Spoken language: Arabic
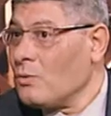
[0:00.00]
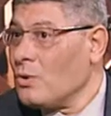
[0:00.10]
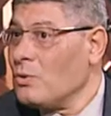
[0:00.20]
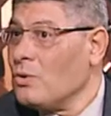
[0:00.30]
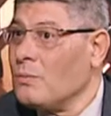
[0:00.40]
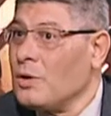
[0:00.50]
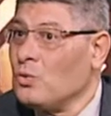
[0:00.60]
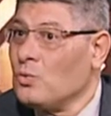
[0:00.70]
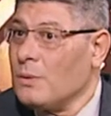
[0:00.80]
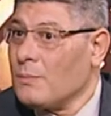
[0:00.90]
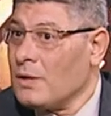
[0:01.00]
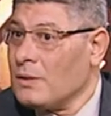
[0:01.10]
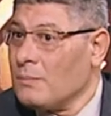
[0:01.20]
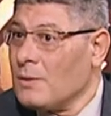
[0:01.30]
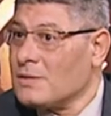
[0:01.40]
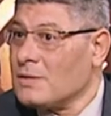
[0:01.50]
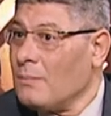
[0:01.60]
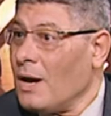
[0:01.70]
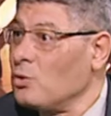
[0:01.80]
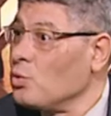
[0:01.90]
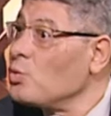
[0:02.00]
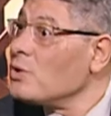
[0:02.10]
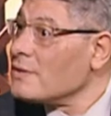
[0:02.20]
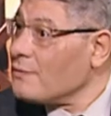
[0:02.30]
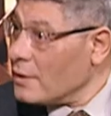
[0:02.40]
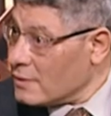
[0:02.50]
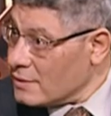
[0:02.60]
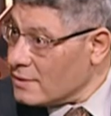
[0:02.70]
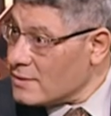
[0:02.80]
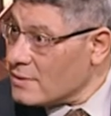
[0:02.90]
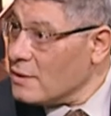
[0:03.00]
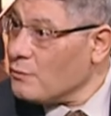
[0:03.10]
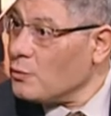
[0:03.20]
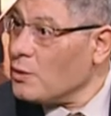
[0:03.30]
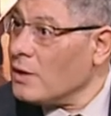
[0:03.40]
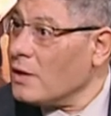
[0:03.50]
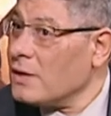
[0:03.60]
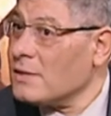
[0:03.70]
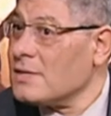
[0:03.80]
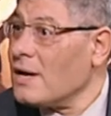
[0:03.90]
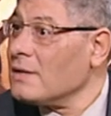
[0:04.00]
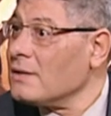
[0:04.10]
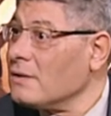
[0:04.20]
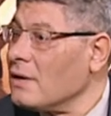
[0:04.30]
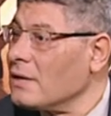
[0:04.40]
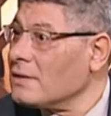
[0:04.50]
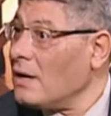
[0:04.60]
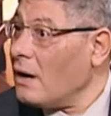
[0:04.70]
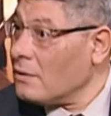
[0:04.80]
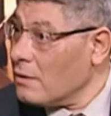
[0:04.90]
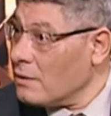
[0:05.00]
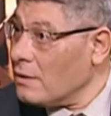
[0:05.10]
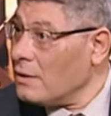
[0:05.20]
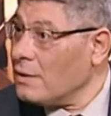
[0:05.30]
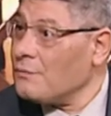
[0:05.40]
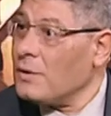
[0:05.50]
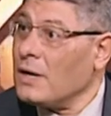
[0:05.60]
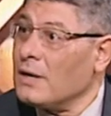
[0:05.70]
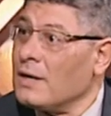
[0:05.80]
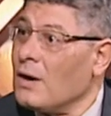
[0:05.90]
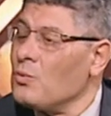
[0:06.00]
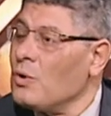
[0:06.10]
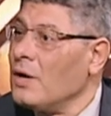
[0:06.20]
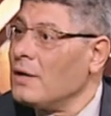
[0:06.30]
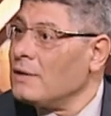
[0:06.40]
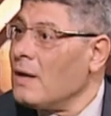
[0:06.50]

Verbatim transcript: واقول لهم انه يمكن مصر مع دخول فتره الصيف وزياده درجه الحراره آه، في الجو ده